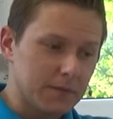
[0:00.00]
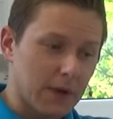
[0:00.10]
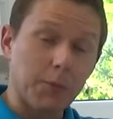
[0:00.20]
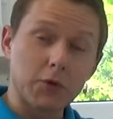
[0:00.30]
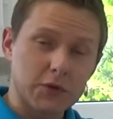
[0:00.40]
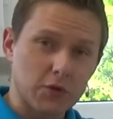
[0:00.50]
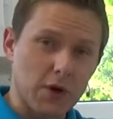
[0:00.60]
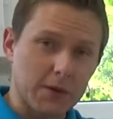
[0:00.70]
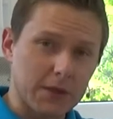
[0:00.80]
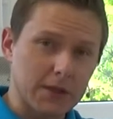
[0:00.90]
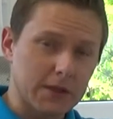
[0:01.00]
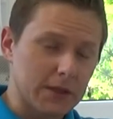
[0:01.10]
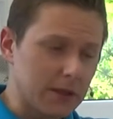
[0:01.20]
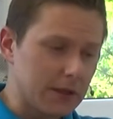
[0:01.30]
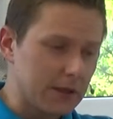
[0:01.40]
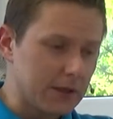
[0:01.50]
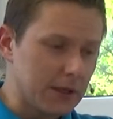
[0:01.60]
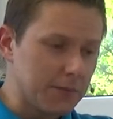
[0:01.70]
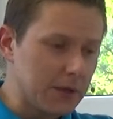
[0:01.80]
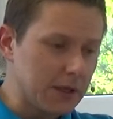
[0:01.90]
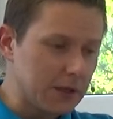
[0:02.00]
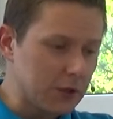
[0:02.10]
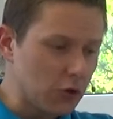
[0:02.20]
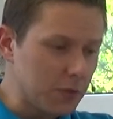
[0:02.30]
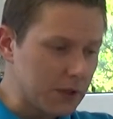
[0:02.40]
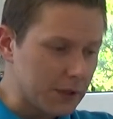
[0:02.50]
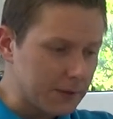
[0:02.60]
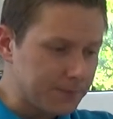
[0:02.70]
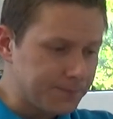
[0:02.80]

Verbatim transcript: apostołami i nie byli nieomylni.